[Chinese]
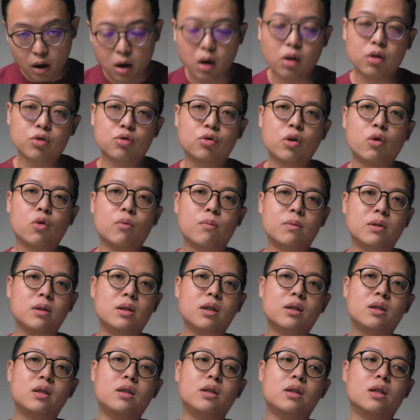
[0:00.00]
好、哦，所以我们
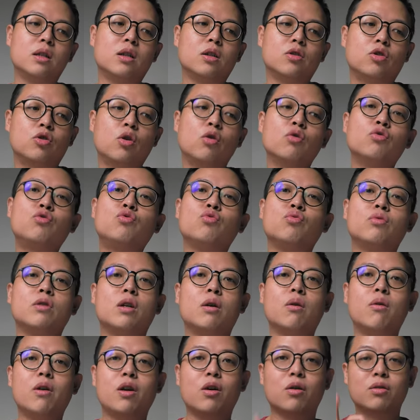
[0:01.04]
这次的冲煮
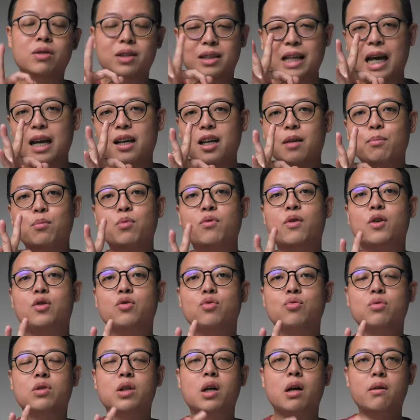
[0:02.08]
呢会由三个部分
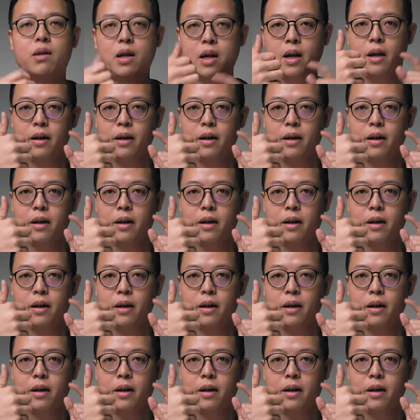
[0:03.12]
组成：